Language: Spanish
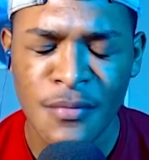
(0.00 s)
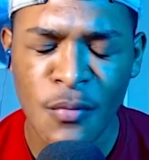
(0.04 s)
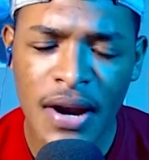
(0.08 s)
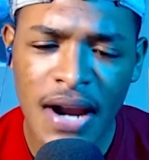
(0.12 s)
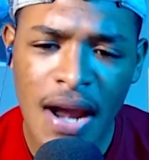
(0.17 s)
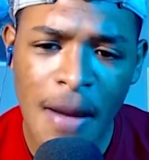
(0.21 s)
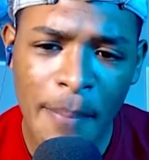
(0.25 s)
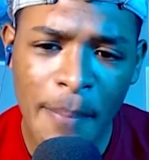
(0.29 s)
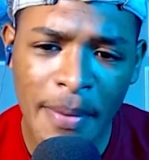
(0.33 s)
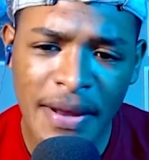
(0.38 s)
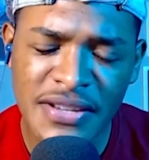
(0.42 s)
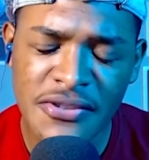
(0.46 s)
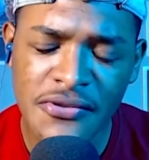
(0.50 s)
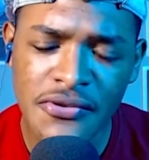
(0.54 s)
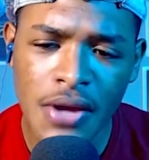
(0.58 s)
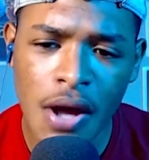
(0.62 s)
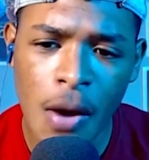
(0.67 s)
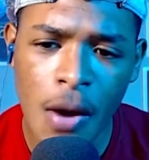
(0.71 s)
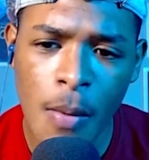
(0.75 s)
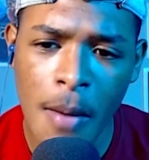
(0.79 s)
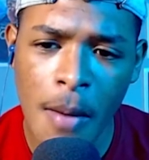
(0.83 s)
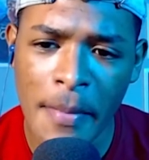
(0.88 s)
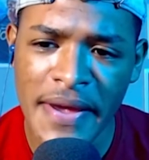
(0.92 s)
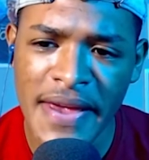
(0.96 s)
Buena presión
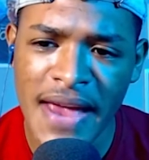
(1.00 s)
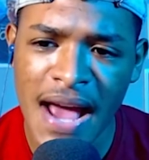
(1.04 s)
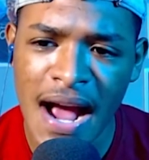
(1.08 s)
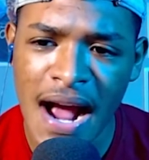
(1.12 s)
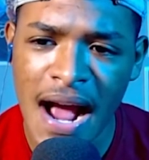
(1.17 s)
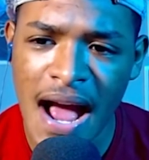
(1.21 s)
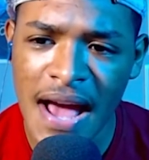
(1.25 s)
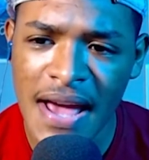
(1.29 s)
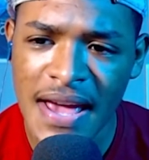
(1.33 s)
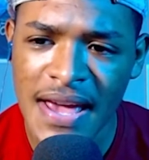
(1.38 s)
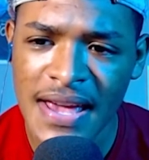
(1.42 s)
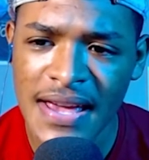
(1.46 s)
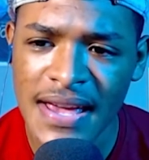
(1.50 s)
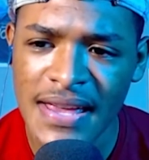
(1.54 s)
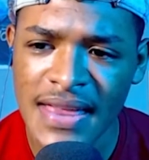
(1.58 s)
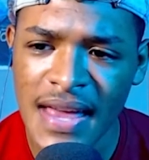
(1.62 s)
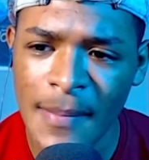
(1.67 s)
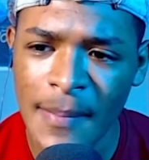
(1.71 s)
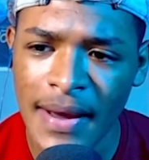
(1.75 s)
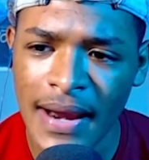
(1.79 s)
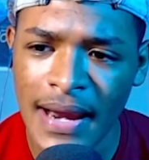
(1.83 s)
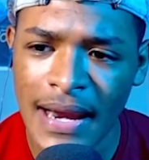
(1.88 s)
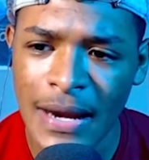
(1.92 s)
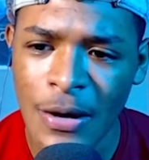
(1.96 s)
de Aubameyang ahí.
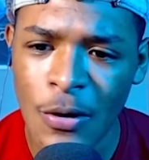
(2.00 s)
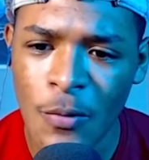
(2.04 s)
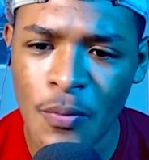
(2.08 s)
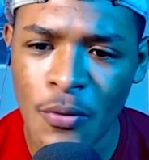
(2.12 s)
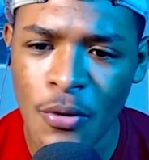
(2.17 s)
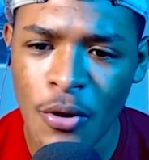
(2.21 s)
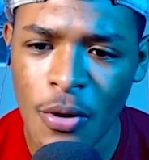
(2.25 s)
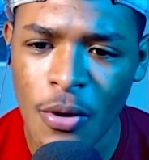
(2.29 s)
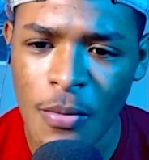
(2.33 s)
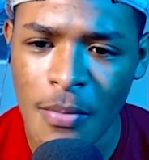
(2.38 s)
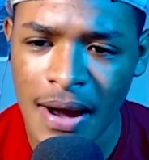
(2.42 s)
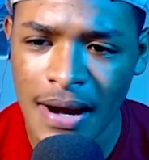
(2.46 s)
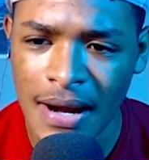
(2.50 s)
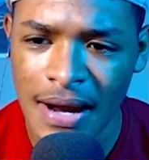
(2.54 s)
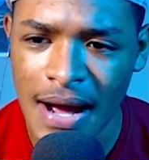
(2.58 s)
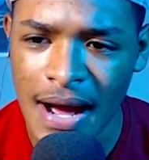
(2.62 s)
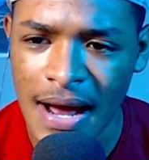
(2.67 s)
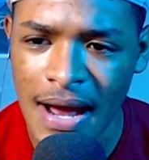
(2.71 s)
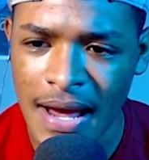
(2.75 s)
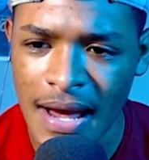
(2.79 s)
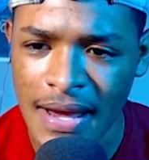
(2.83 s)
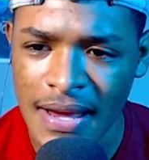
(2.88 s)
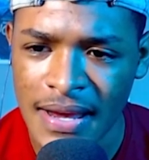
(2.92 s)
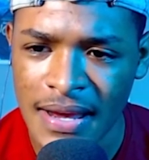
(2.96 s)
Dembélé no pudo
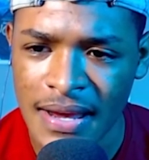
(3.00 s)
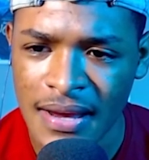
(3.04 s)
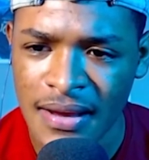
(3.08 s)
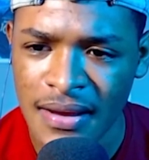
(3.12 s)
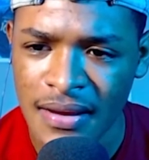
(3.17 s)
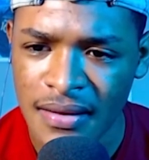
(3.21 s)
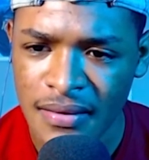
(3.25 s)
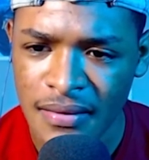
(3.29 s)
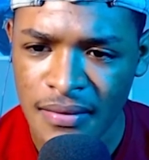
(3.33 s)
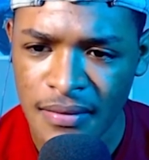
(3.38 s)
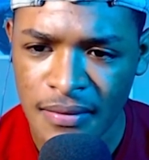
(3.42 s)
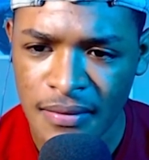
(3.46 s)
marcar ahí.